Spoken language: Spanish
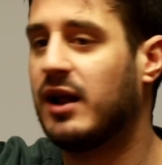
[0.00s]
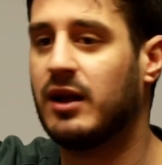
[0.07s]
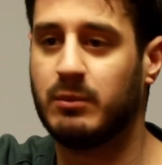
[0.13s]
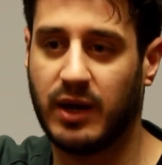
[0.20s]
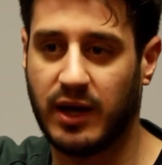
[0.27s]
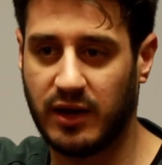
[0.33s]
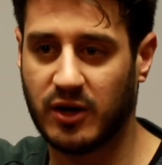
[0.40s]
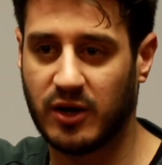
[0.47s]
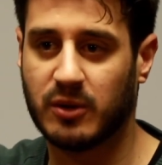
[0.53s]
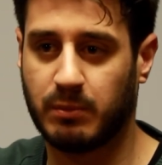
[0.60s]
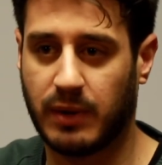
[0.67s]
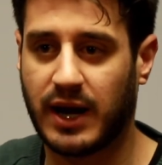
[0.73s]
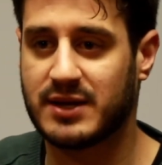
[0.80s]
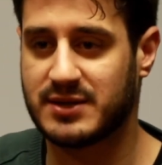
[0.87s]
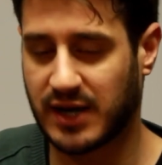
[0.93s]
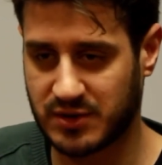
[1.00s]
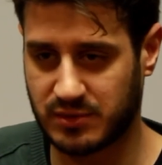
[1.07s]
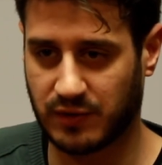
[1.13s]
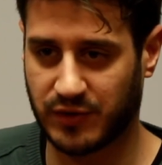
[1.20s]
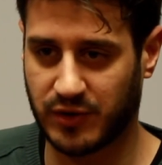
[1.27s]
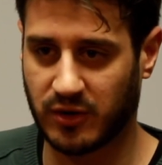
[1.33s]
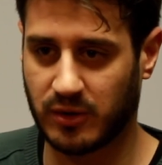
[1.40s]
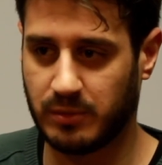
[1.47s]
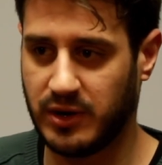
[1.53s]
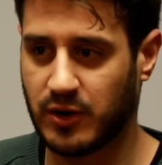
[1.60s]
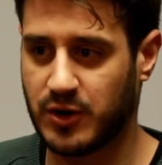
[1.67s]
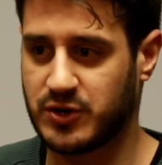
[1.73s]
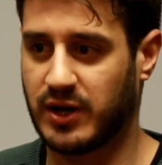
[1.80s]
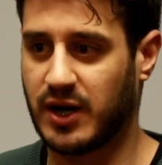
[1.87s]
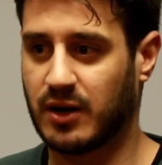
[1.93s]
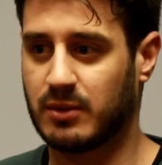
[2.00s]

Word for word: en el medio para sacarse una foto conmigo y yo era